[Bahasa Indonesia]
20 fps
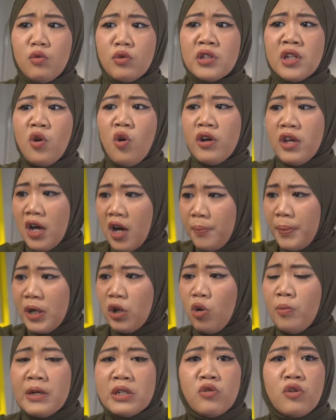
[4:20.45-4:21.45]
Kursi gue yang ngapain
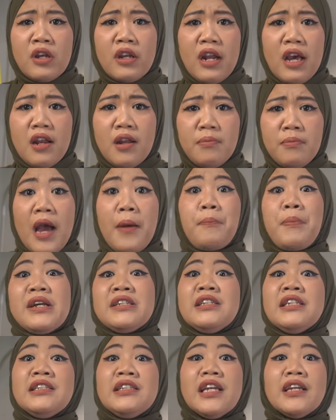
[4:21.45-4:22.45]
gue masukin ke dalam? Nah, pas
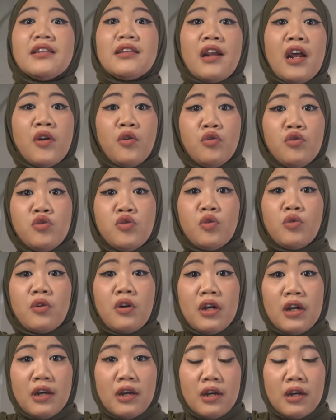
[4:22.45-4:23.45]
si Citra nunjuk
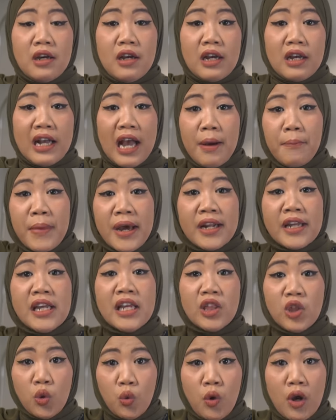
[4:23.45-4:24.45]
uh, kamar
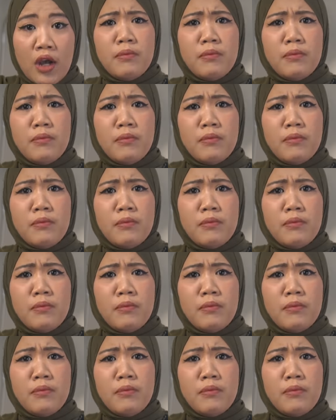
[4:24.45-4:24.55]
itu,